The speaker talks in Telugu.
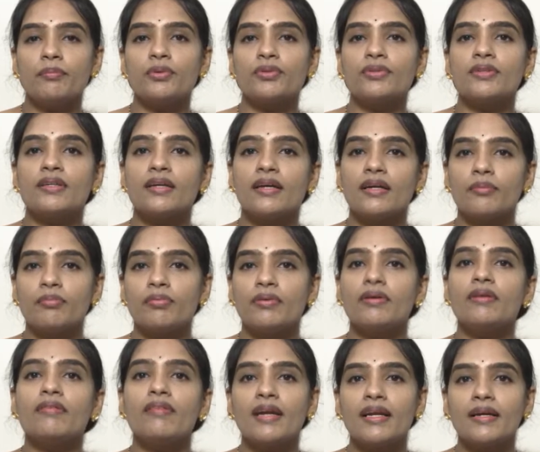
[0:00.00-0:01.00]
పొత్తి
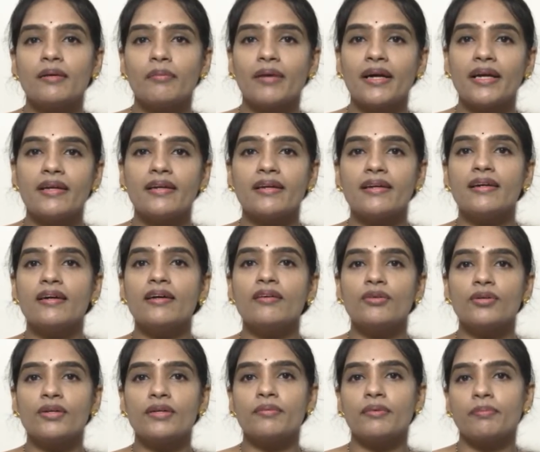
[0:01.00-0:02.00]
కడుపులో వాళ్ళకి మైల్డ్గా
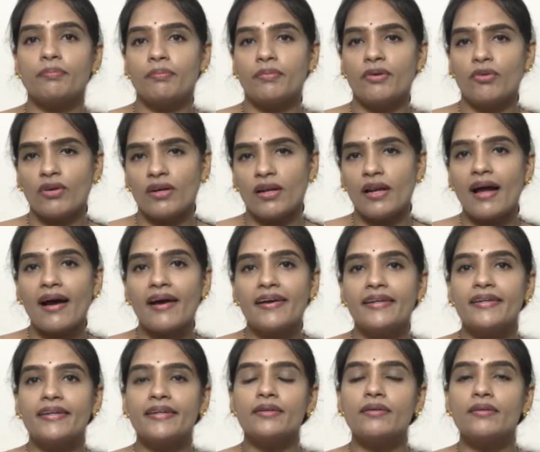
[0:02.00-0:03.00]
ఒక ఒక
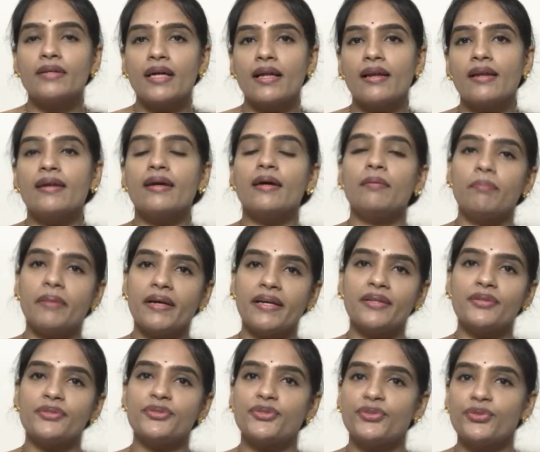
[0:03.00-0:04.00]
లాగినట్టు డల్గా
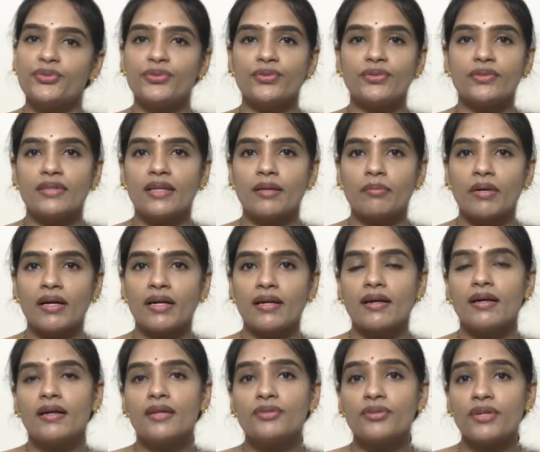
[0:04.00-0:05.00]
పెయిన్ వస్తూ ఉంటుందన్నమాట
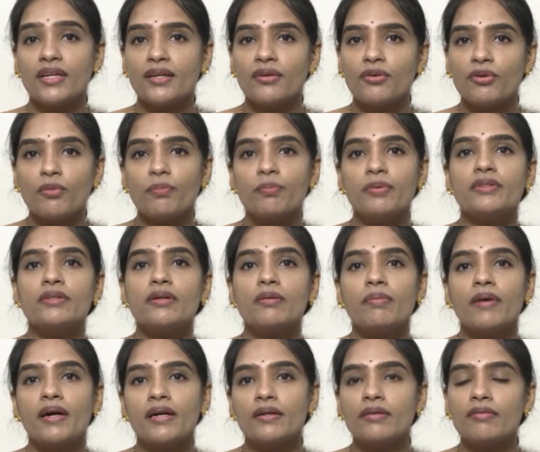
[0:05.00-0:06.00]
సో ఈ నొప్పితో
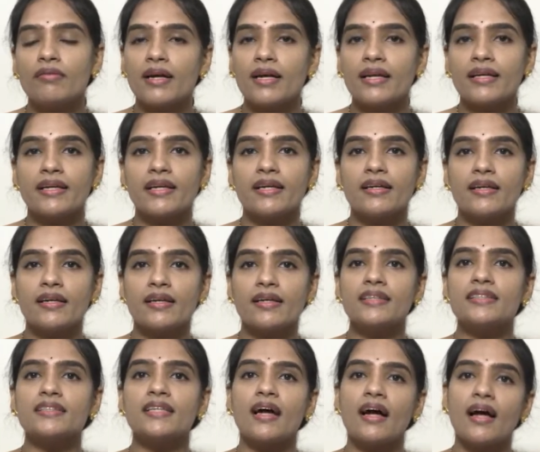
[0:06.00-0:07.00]
పాటు వాళ్ళకి
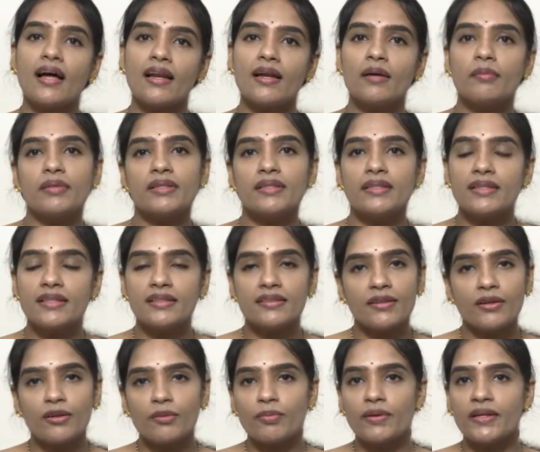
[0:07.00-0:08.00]
ఏంటంటే చాలా మందికి
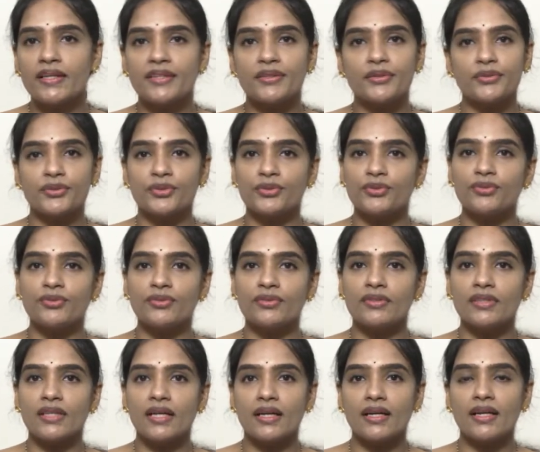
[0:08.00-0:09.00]
తెలుపు అనేది వస్తూ
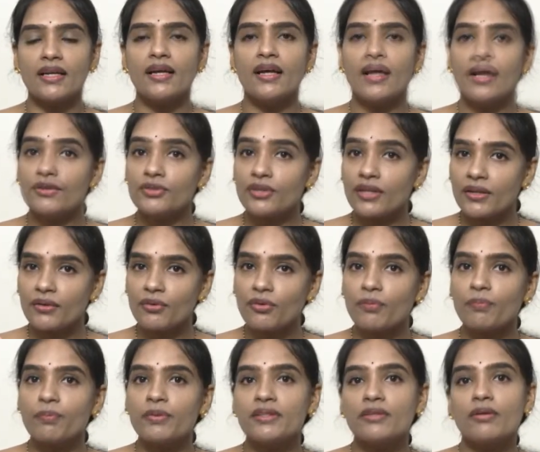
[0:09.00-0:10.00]
ఉంటుందండి సో ఈ
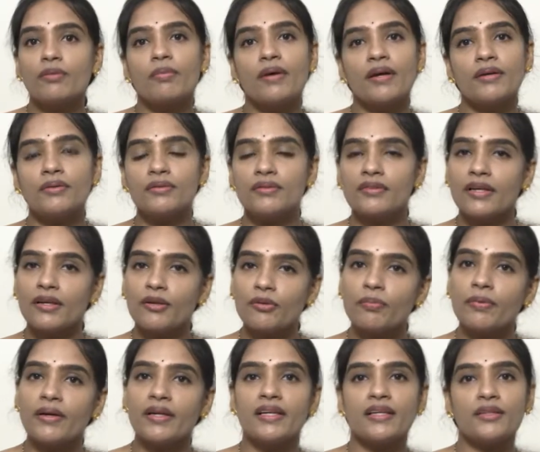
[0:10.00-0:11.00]
నొప్పితో పాటు
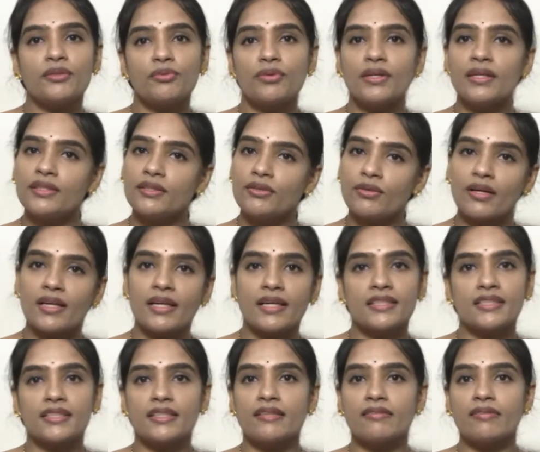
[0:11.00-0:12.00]
తెలుపు అనేది కూడా ఇది ఒక
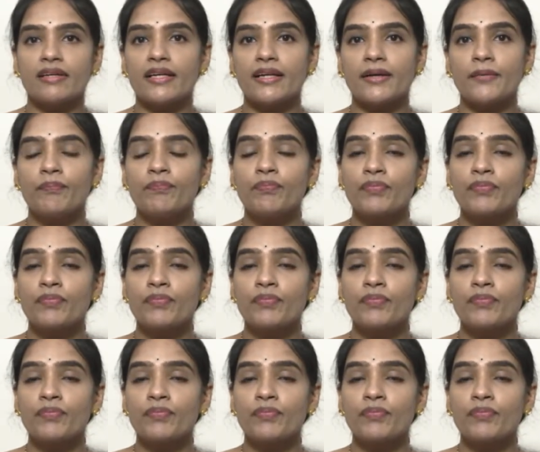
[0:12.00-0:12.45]
లక్షణం అండి